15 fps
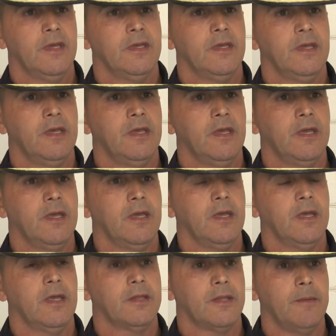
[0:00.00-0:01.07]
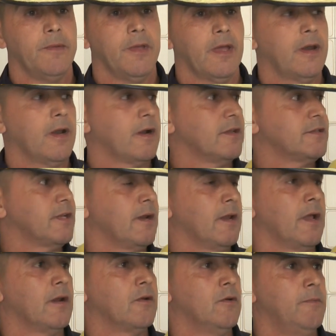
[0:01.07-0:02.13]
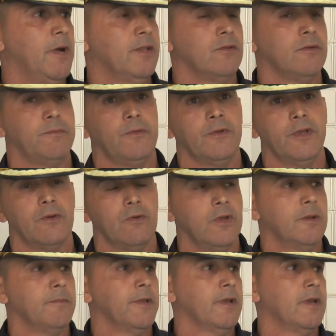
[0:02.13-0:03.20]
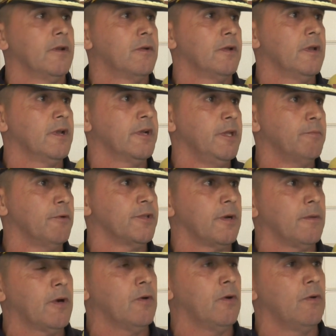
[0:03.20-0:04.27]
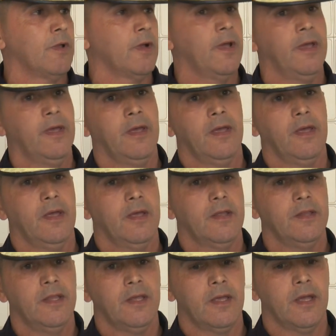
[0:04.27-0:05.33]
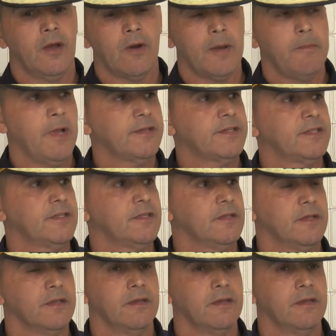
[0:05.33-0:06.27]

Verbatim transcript: Y también agradecerle al comando por incluirme en el, equipo de trabajo ahora, de ahora en más.